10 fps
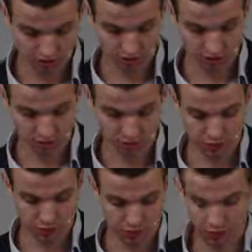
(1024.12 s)
э,
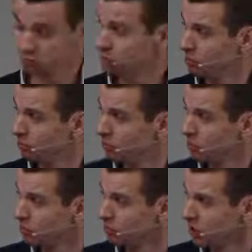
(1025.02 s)

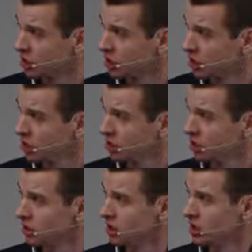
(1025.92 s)
555-60,
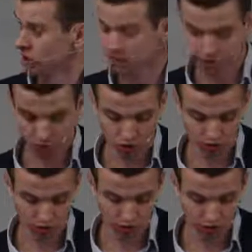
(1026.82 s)
это конец
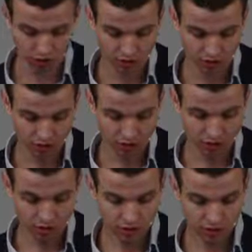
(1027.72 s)
прошлого года,
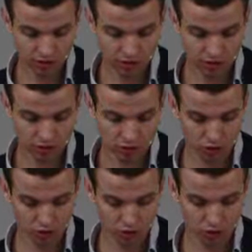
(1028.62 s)
и до сих пор
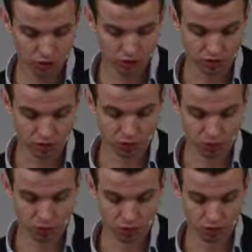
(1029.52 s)
используется
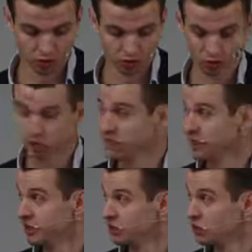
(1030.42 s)
по вот
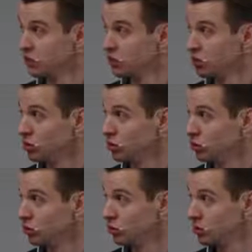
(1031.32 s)
последней, которая вышла
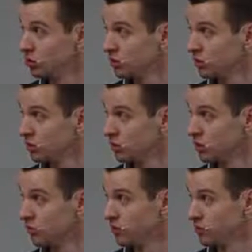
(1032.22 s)
уязвимость в
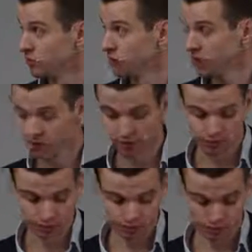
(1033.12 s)
флешплеере.
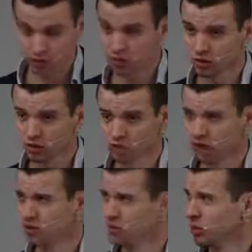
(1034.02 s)
Ну, это связано
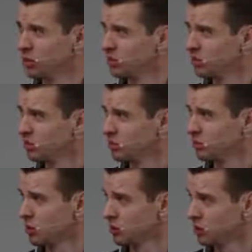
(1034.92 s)
с MP3, с
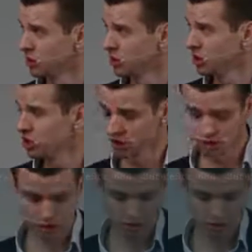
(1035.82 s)
обработкой MP3-шек.